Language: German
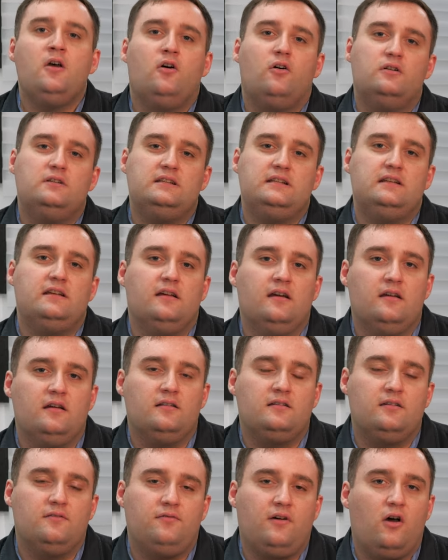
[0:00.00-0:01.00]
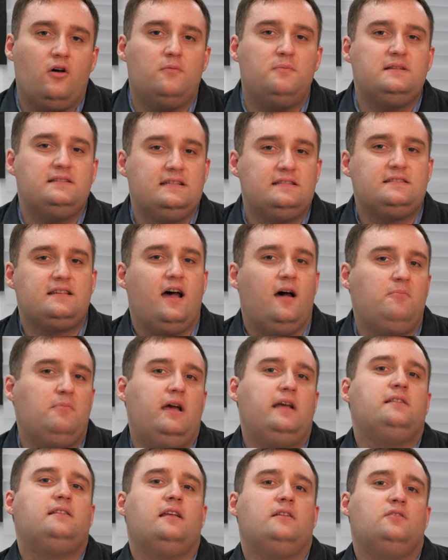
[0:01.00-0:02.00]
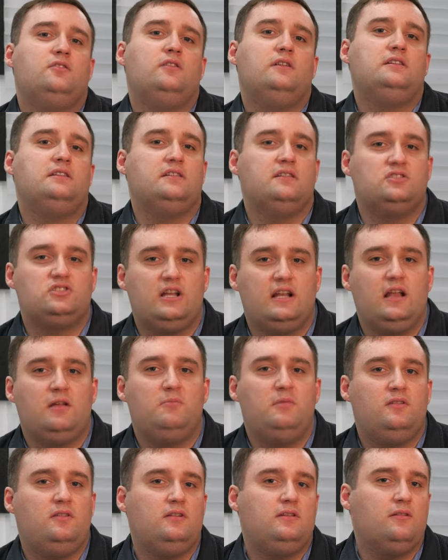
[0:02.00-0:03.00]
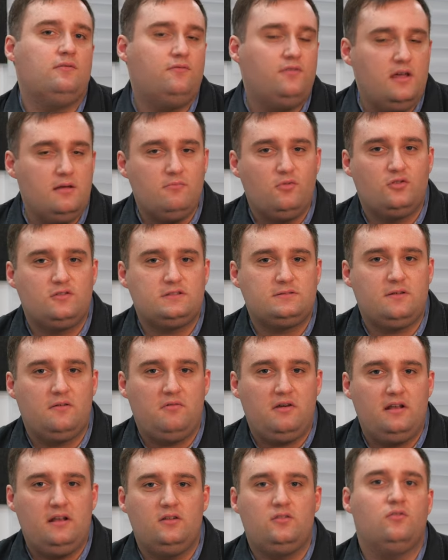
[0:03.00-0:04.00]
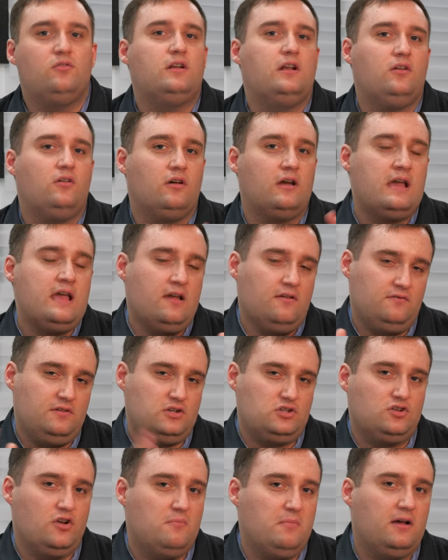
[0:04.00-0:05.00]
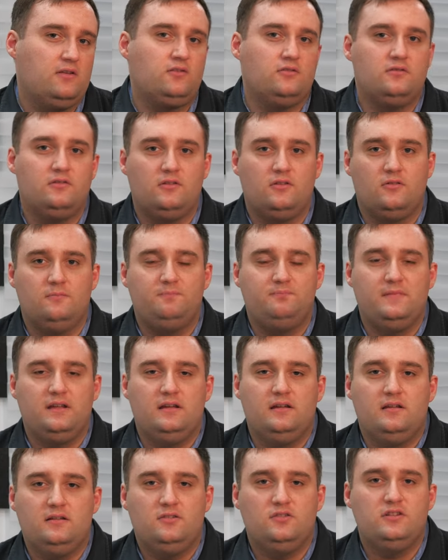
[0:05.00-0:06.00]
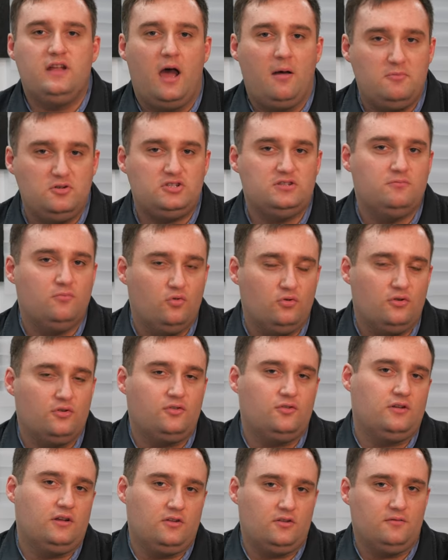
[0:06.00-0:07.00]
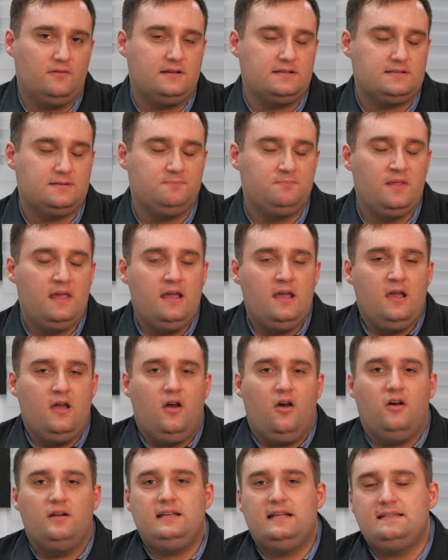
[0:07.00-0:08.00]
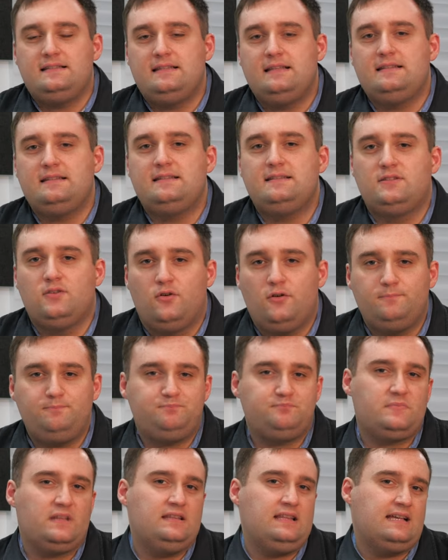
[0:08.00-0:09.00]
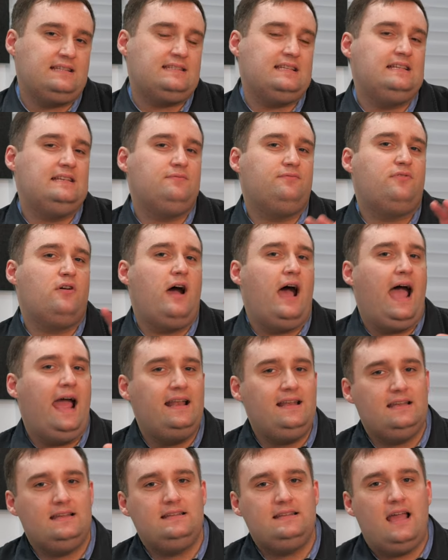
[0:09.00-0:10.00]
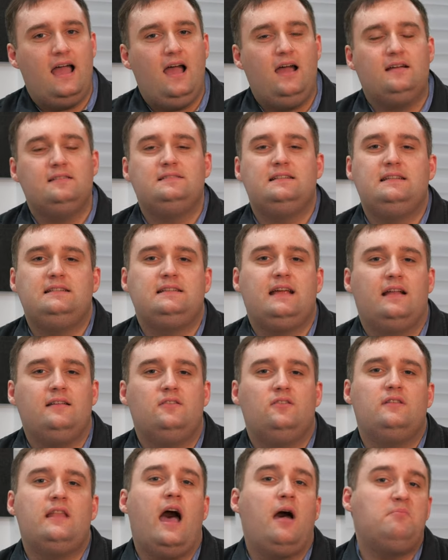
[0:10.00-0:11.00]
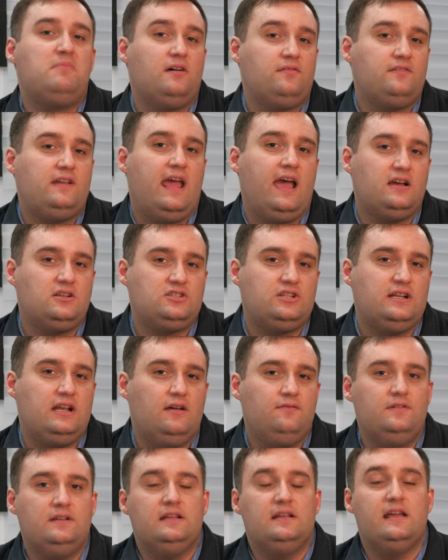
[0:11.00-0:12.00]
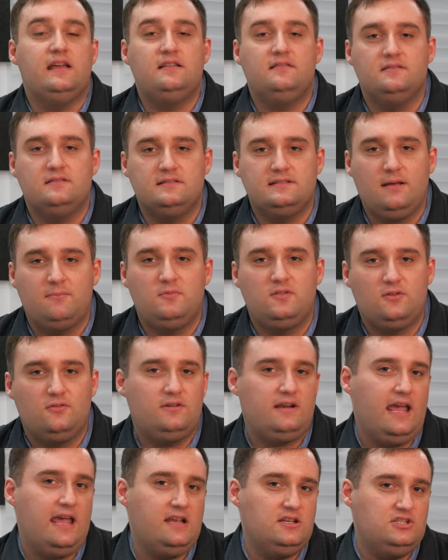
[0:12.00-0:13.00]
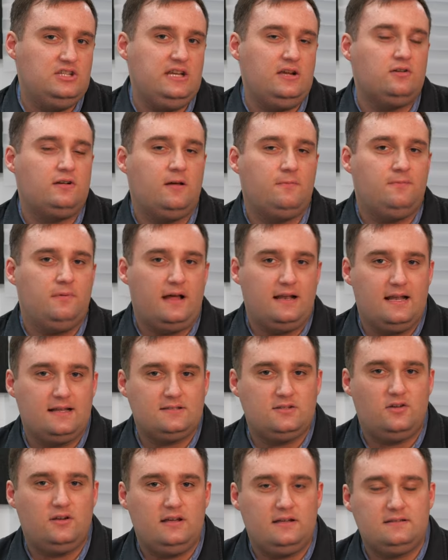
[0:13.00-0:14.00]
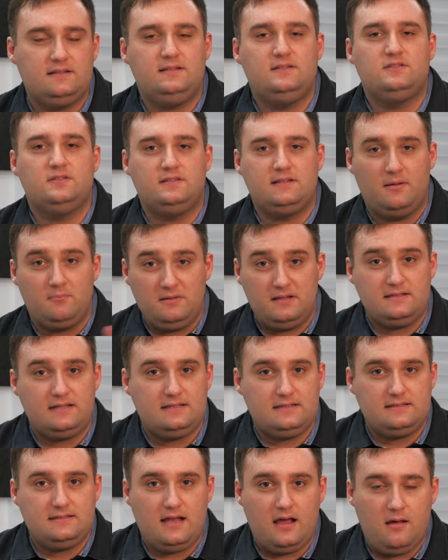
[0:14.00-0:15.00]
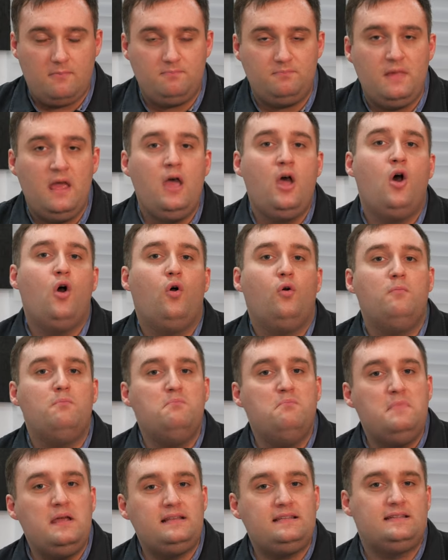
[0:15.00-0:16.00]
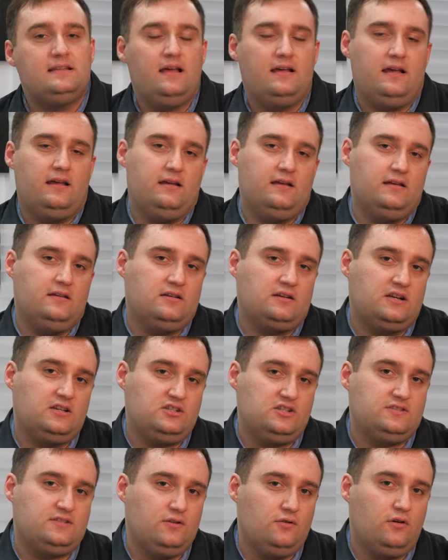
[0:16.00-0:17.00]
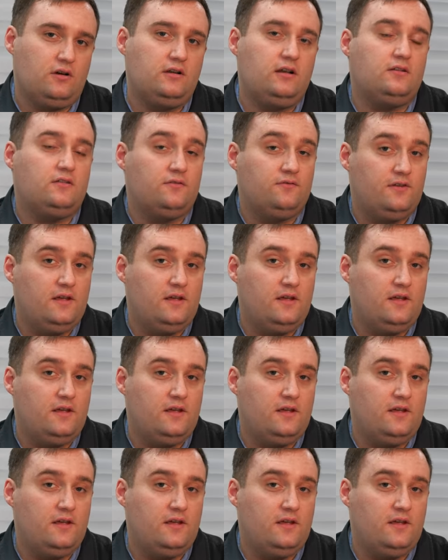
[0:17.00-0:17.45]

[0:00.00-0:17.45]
Und die äh, TV-Besitzer haben halt natürlich dann standardmäßig den Filmmodus verwendet oder noch viel schlimmer so einen, so einen äh, dynamischen Modus oder sowas. Und jetzt ist es so, dass in, vor einigen Jahren sich dann namhafte Hersteller wie äh, Samsung, AG oder Panasonic sich zusammengesetzt haben mit äh, Regisseuren, also